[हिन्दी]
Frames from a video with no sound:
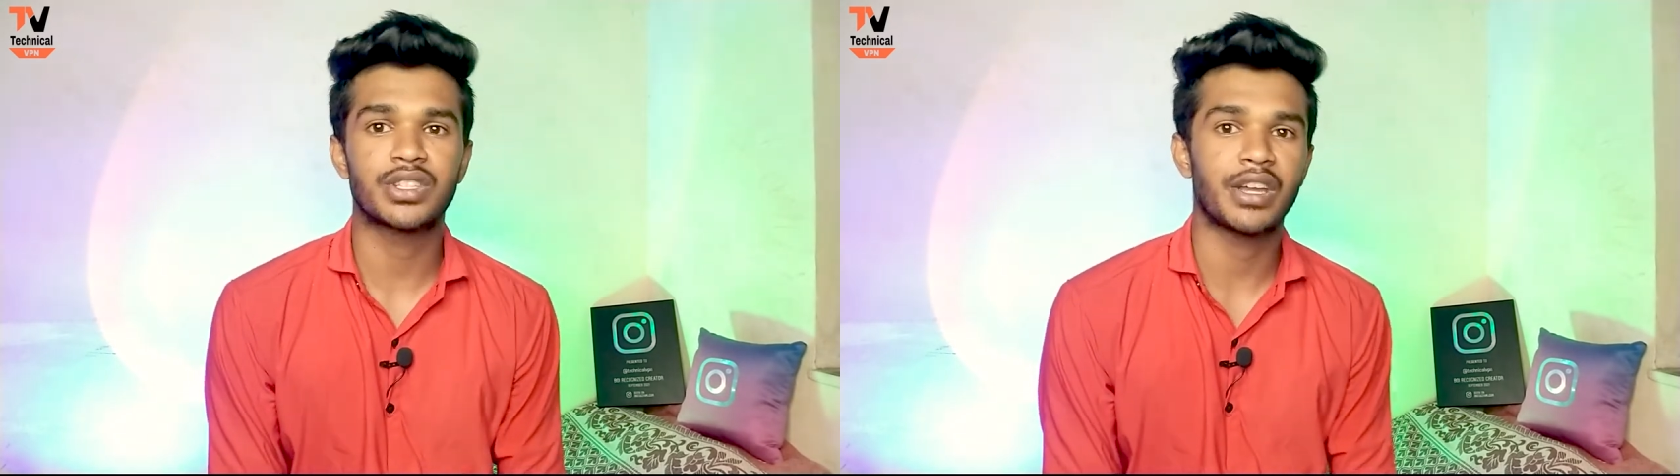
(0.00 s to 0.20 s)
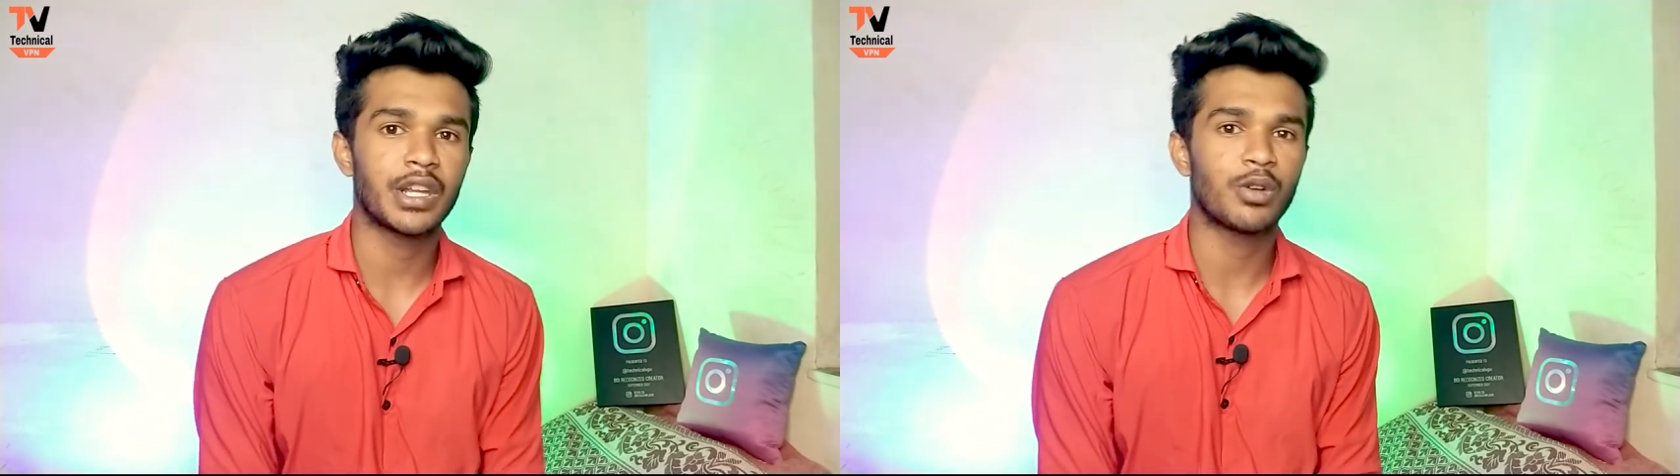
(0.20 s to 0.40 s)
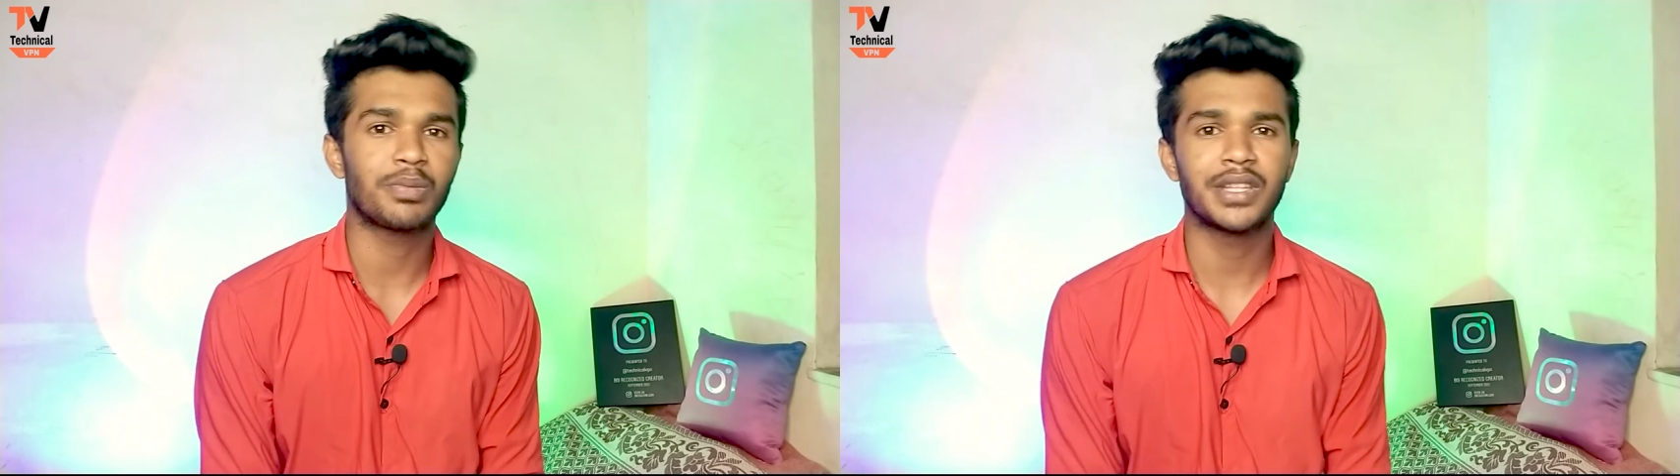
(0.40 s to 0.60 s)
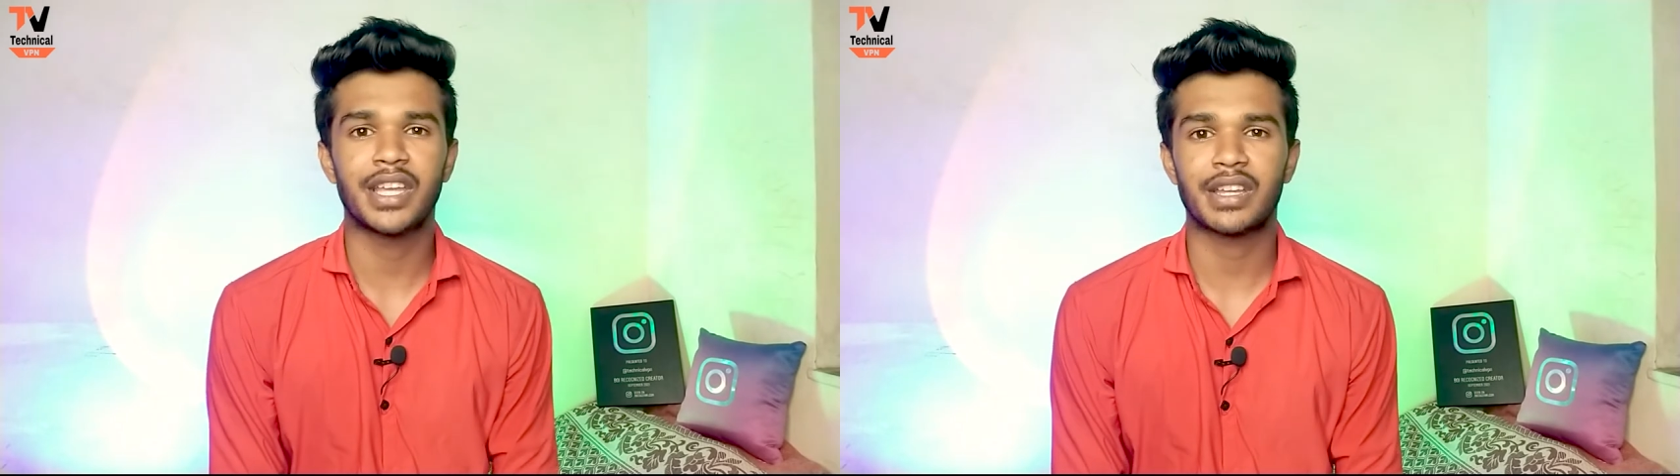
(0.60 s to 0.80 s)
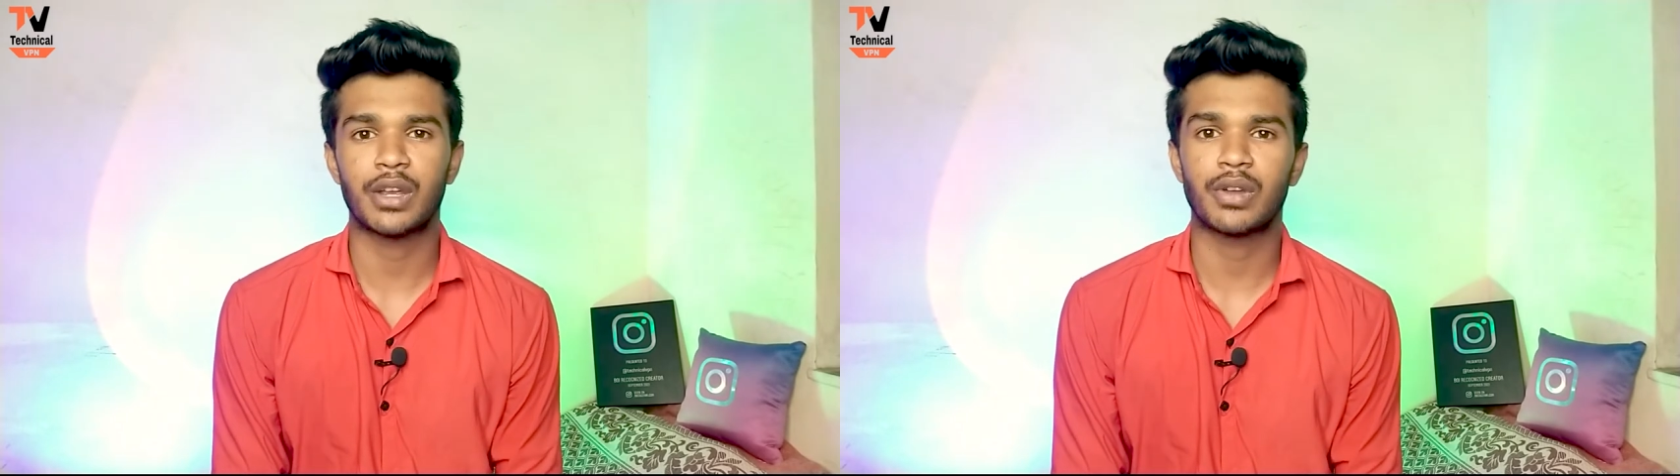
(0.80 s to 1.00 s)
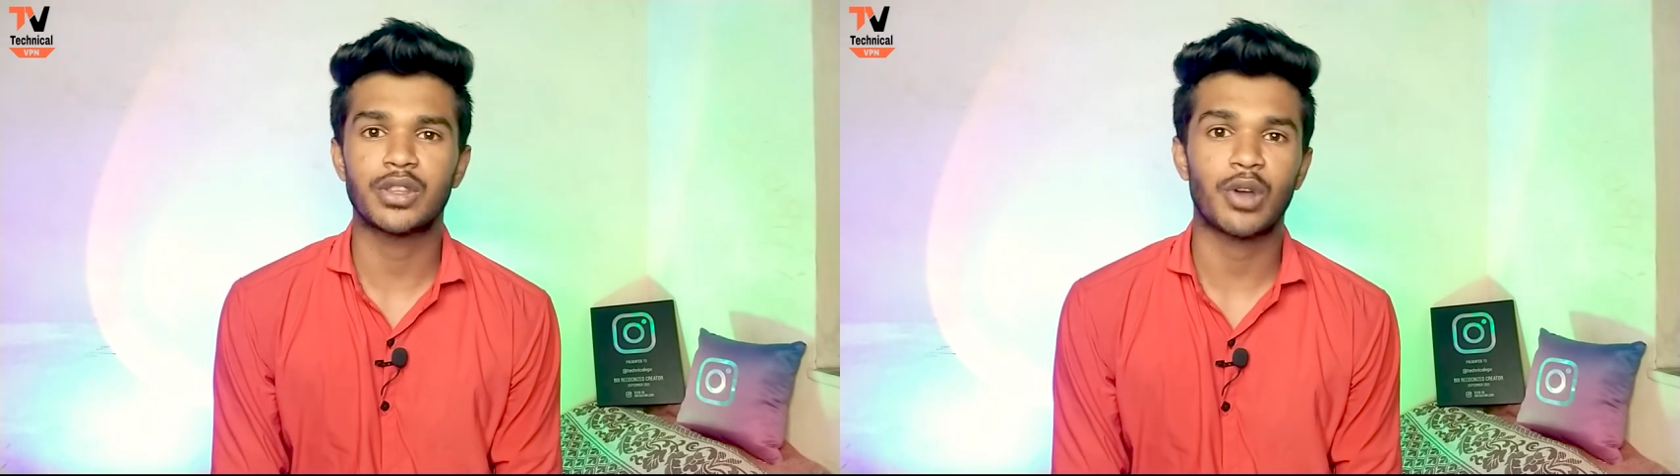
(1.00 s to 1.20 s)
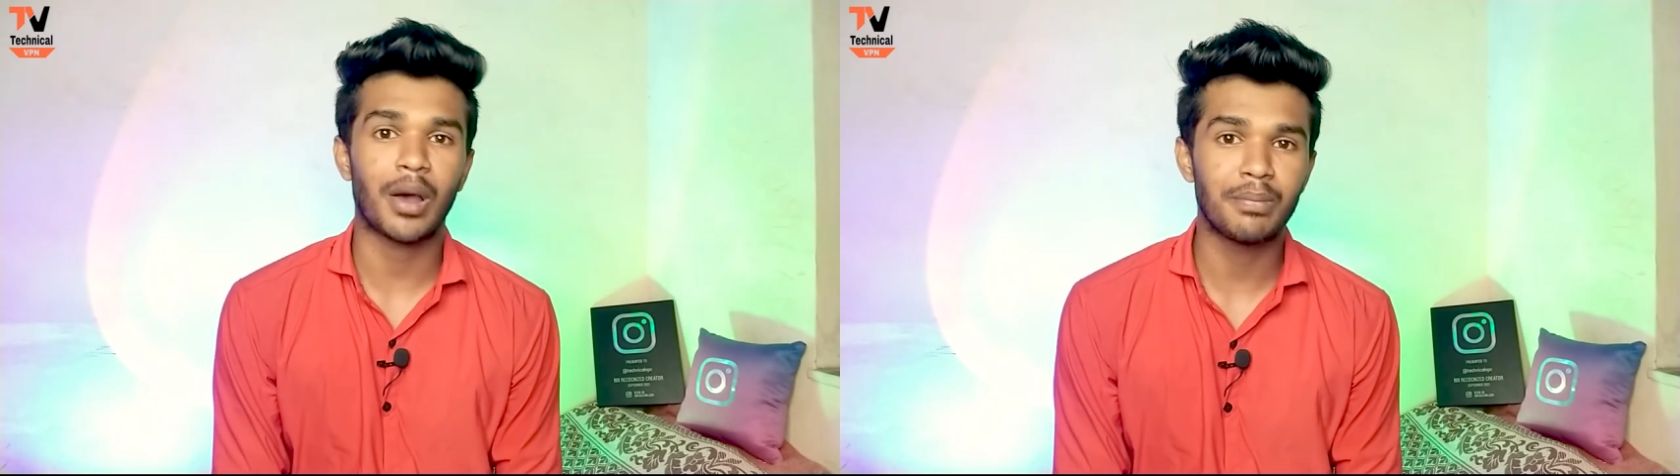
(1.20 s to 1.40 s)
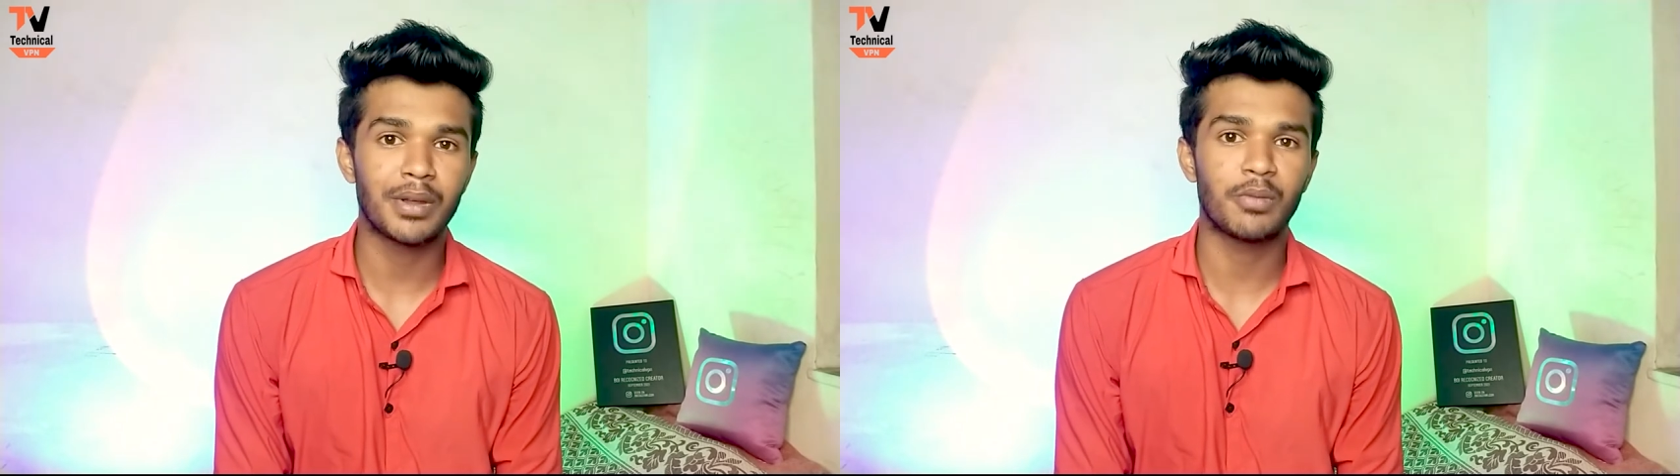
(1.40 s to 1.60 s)
नए लोग भी देख रहे होंगे तो
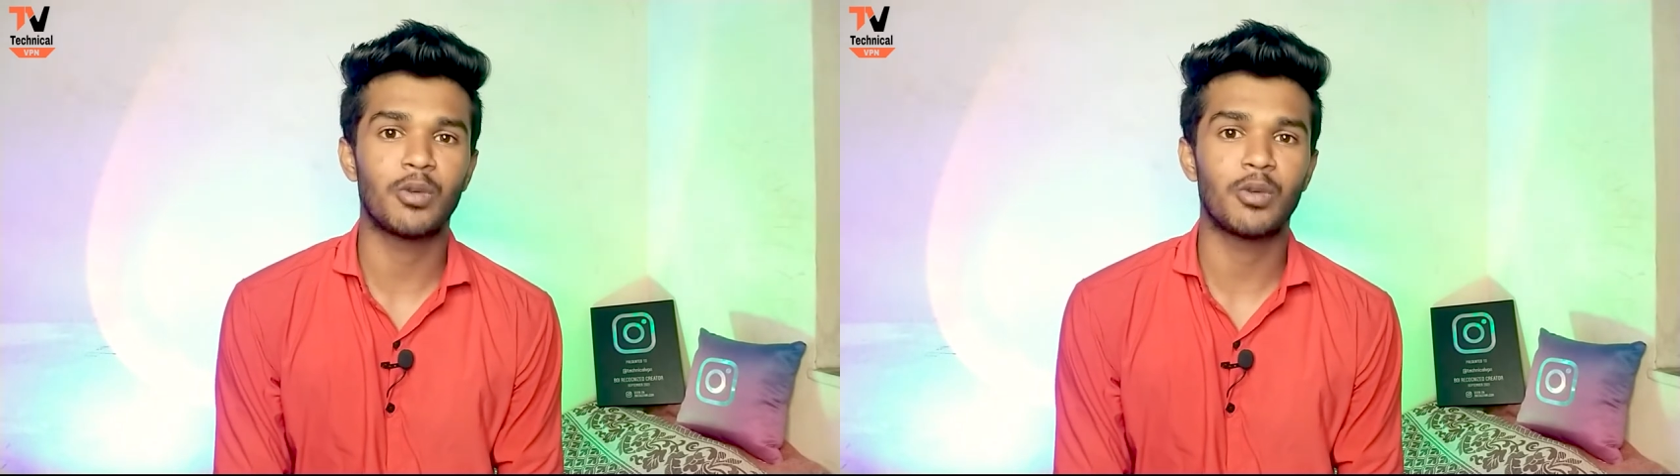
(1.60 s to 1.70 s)
आप भी